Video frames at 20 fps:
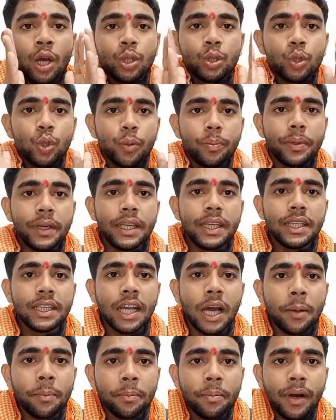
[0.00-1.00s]
तो भी
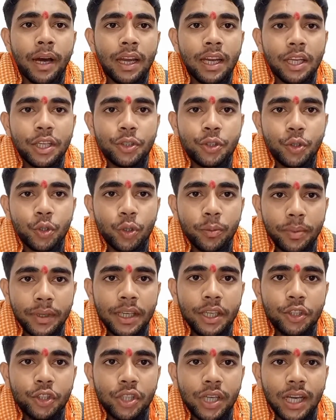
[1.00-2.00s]
नाम वाले जो
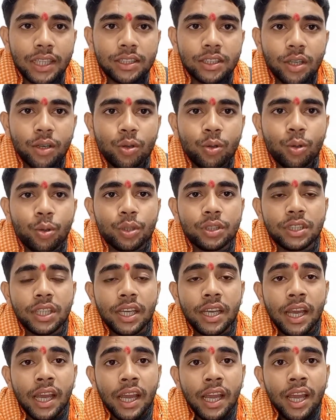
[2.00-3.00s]
भी जातक होते
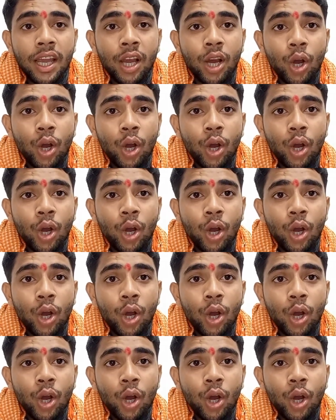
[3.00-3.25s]
हैं